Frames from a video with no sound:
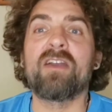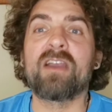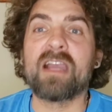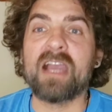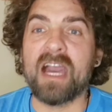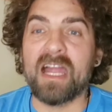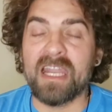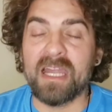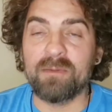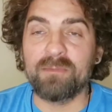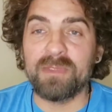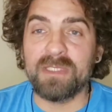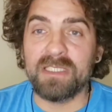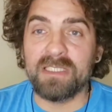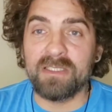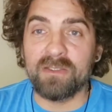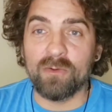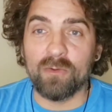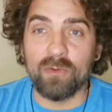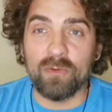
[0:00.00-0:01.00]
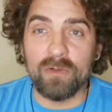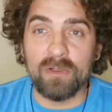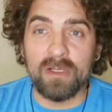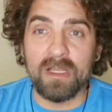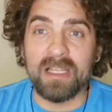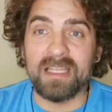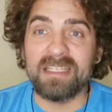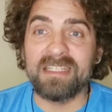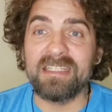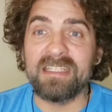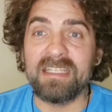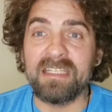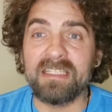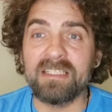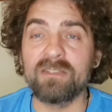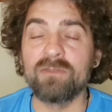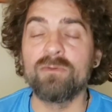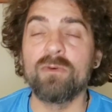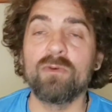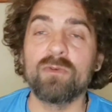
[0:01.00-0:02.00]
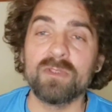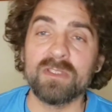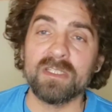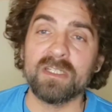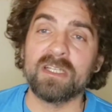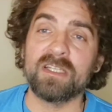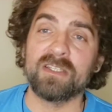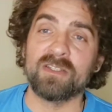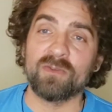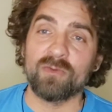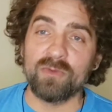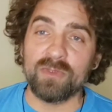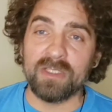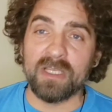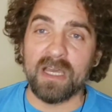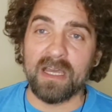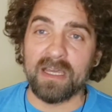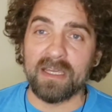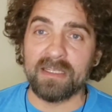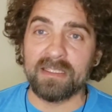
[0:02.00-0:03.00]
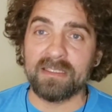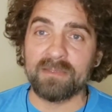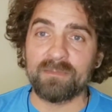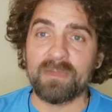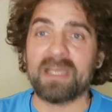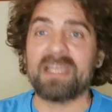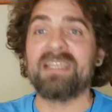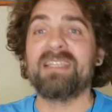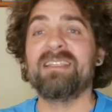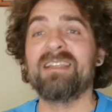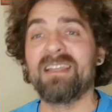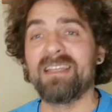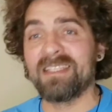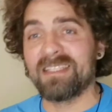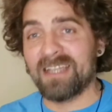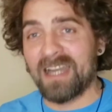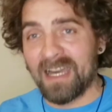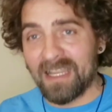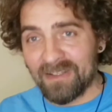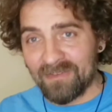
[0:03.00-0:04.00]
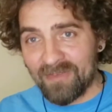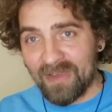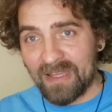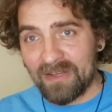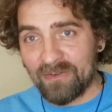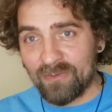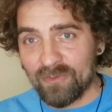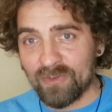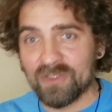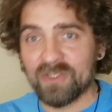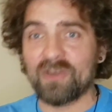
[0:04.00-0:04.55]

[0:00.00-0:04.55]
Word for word: Cannabidiol nicht nur unsere Gesundheit bei innerlicher Anwendung,